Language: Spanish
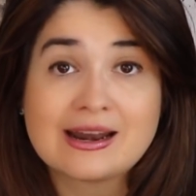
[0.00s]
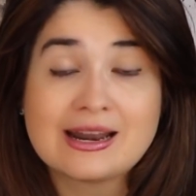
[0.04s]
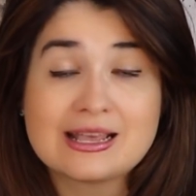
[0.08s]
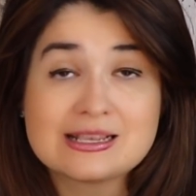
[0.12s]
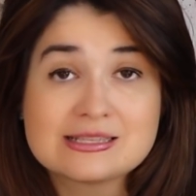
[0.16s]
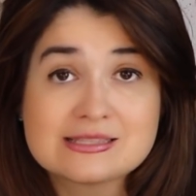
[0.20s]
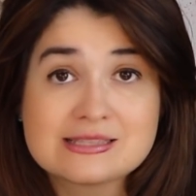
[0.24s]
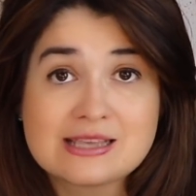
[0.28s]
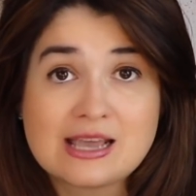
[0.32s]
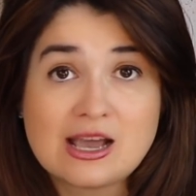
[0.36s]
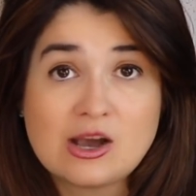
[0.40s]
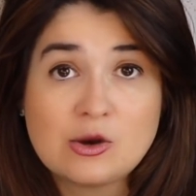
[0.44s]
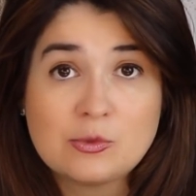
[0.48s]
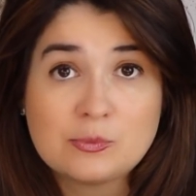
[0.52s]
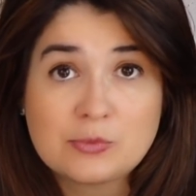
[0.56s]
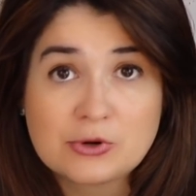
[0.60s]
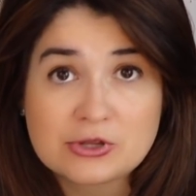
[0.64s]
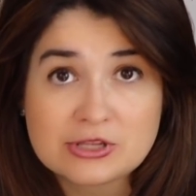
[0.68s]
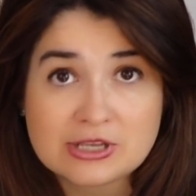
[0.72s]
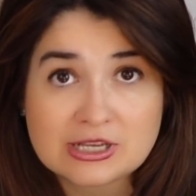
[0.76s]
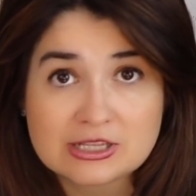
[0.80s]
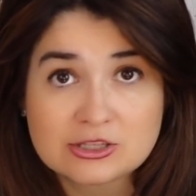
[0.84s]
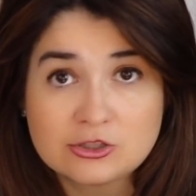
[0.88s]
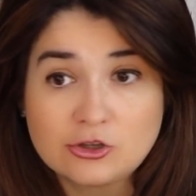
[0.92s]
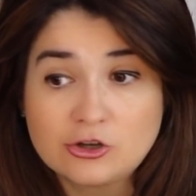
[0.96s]
gracias a un
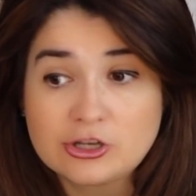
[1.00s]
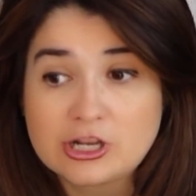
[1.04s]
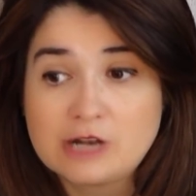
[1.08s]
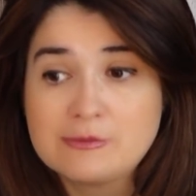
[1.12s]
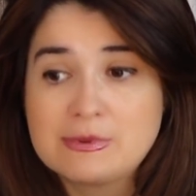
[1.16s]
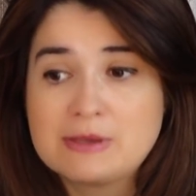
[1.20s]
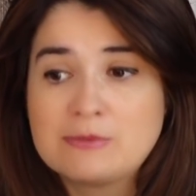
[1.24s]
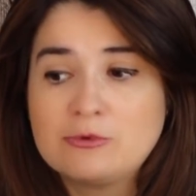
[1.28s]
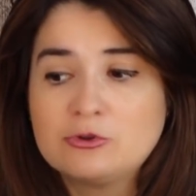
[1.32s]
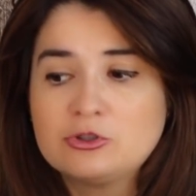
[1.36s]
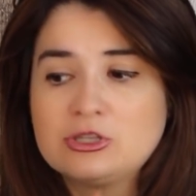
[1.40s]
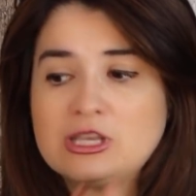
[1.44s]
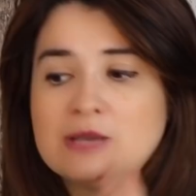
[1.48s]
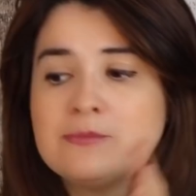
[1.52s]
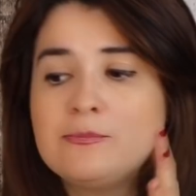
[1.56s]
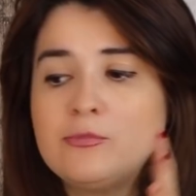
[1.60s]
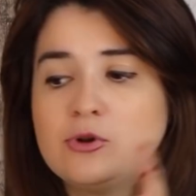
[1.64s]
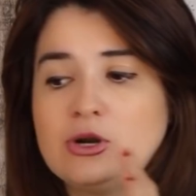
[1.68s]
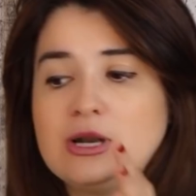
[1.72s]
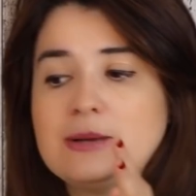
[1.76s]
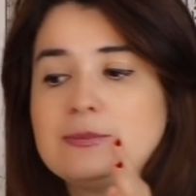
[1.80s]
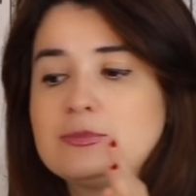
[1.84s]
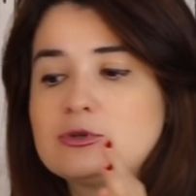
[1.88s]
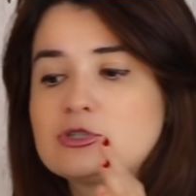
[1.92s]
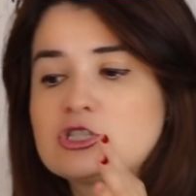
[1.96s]
proyector y al mismo
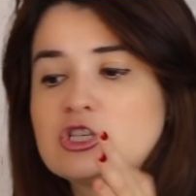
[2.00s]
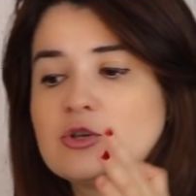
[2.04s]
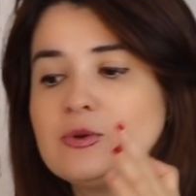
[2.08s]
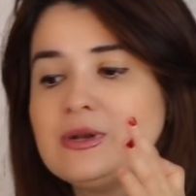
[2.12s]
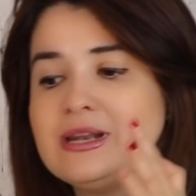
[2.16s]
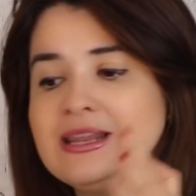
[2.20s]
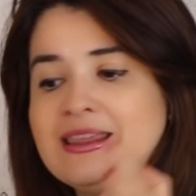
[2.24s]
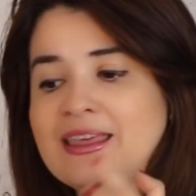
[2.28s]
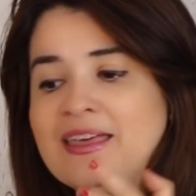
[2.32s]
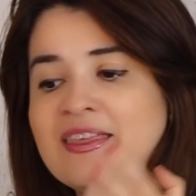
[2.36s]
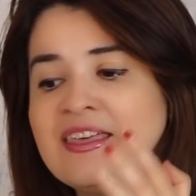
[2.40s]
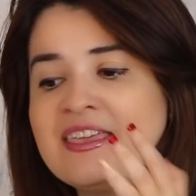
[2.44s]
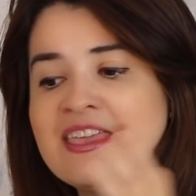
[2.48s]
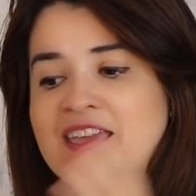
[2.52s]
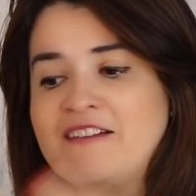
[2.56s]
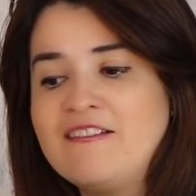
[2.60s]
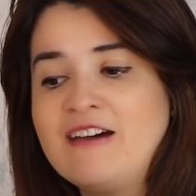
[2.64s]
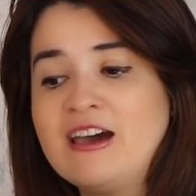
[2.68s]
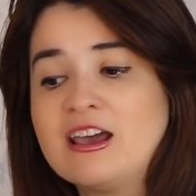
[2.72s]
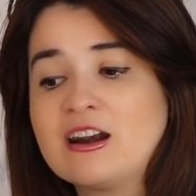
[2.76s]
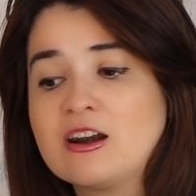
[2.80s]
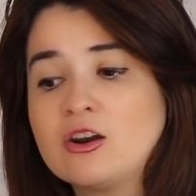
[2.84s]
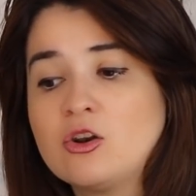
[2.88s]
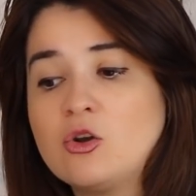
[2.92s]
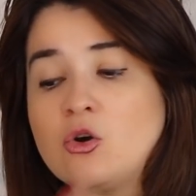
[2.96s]
tiempo la posibilidad de
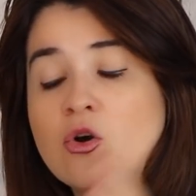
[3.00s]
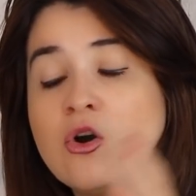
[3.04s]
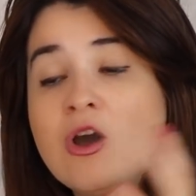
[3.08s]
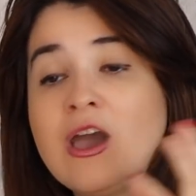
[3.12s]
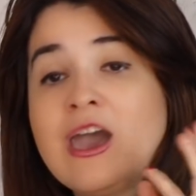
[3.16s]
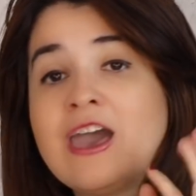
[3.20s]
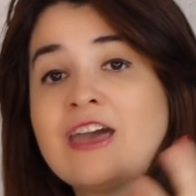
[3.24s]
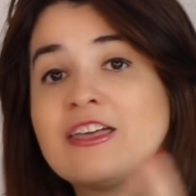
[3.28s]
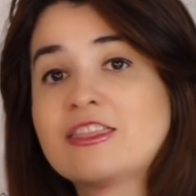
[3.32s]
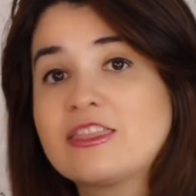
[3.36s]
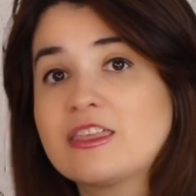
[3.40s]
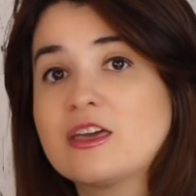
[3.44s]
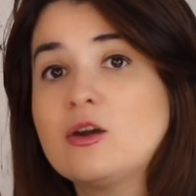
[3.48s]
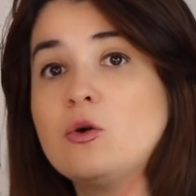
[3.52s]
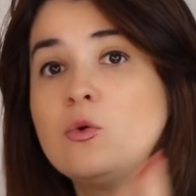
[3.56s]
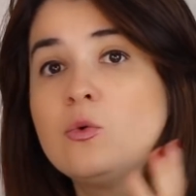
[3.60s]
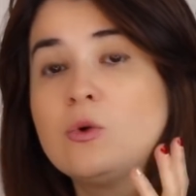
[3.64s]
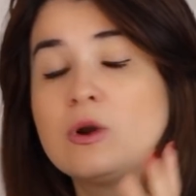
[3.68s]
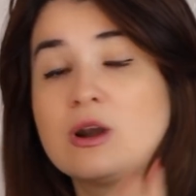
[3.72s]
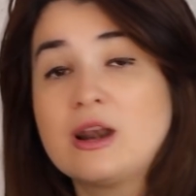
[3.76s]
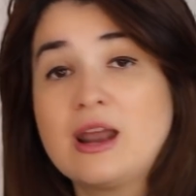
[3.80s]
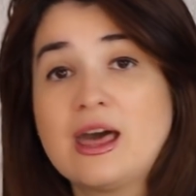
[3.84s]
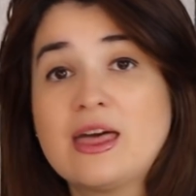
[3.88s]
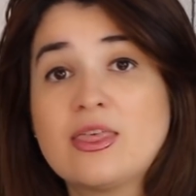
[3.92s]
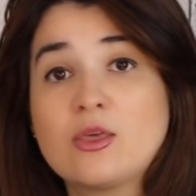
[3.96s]
llevarlo de
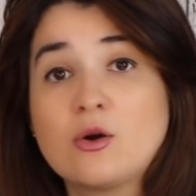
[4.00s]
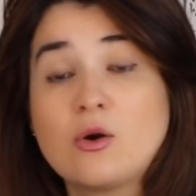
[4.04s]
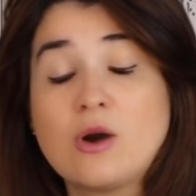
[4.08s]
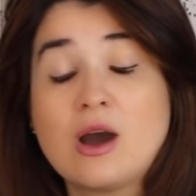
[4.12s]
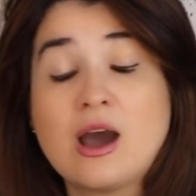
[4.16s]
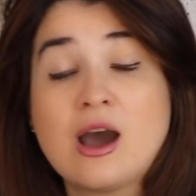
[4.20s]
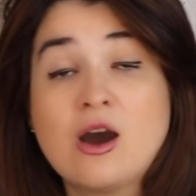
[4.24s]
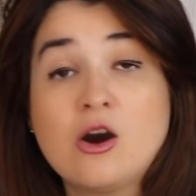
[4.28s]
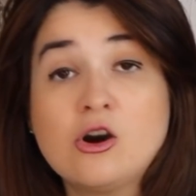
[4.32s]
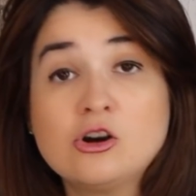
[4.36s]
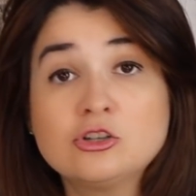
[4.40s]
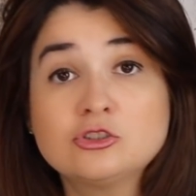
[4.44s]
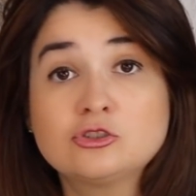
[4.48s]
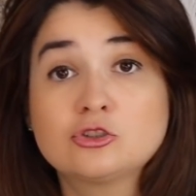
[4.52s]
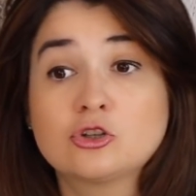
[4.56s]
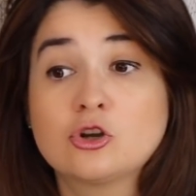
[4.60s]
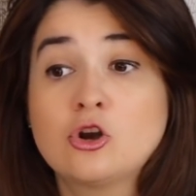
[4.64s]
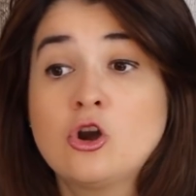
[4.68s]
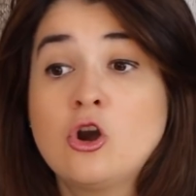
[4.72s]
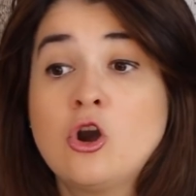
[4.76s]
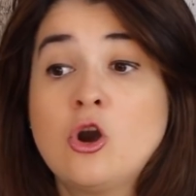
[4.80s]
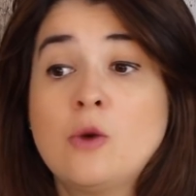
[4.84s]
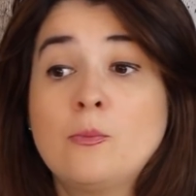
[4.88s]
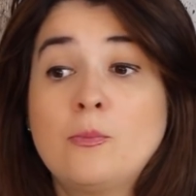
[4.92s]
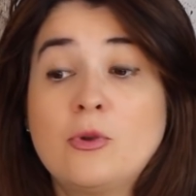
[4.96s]
un lado a
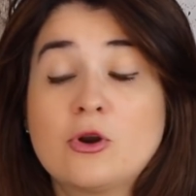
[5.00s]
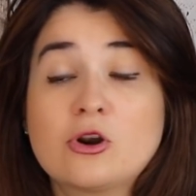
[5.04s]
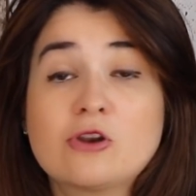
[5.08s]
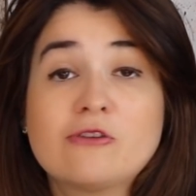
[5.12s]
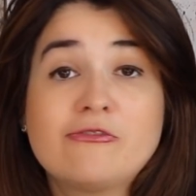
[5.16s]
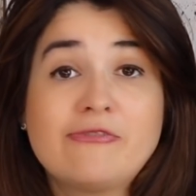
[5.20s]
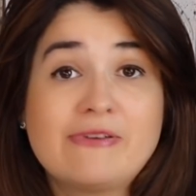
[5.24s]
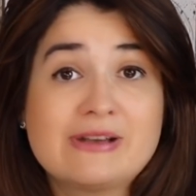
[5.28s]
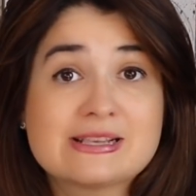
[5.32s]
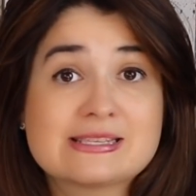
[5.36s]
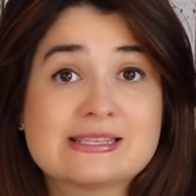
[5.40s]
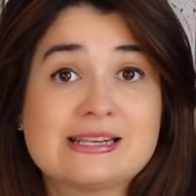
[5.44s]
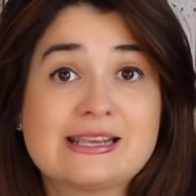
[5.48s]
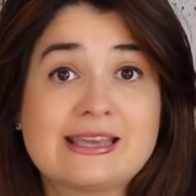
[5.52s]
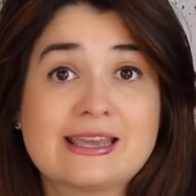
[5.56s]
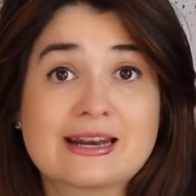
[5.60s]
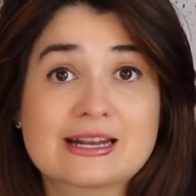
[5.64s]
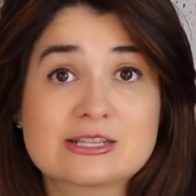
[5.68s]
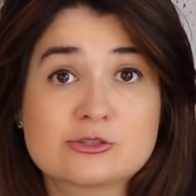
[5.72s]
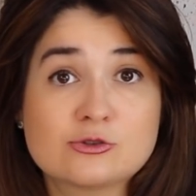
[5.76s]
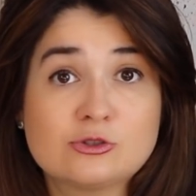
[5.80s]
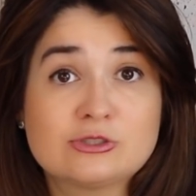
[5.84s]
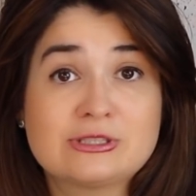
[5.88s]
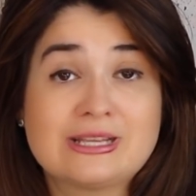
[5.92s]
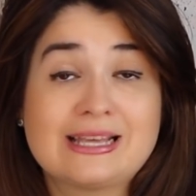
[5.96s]
otro por lo fácil que
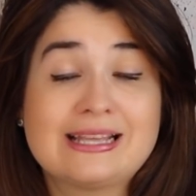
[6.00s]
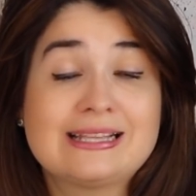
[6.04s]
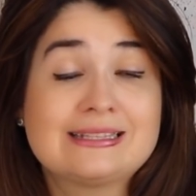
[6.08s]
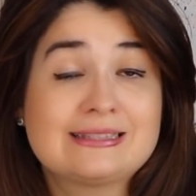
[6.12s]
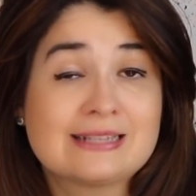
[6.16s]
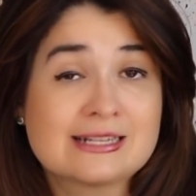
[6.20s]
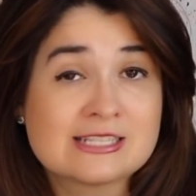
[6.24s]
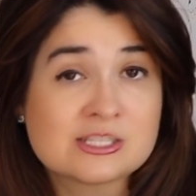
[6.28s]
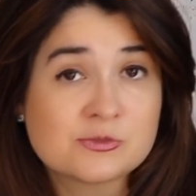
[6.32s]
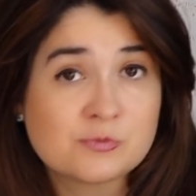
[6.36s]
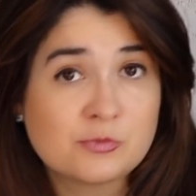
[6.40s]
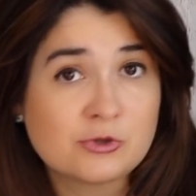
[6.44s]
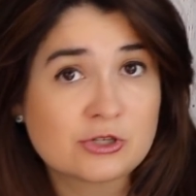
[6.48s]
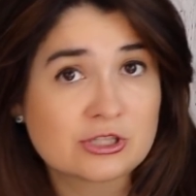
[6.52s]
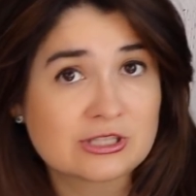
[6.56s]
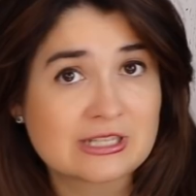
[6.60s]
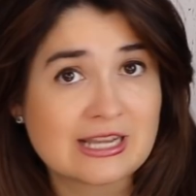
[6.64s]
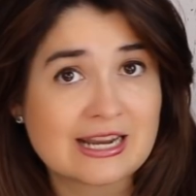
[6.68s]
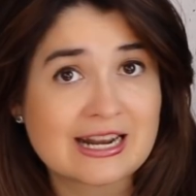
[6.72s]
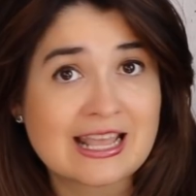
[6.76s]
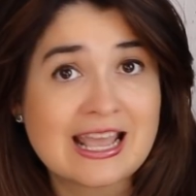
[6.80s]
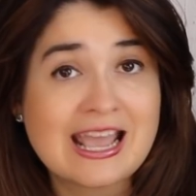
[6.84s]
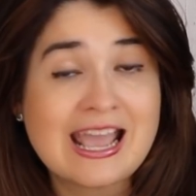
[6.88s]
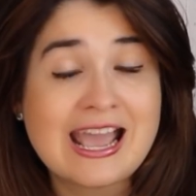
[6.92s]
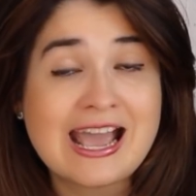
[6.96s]
resulta de
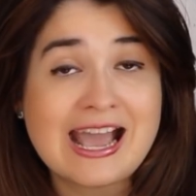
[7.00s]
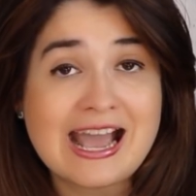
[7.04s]
transportar,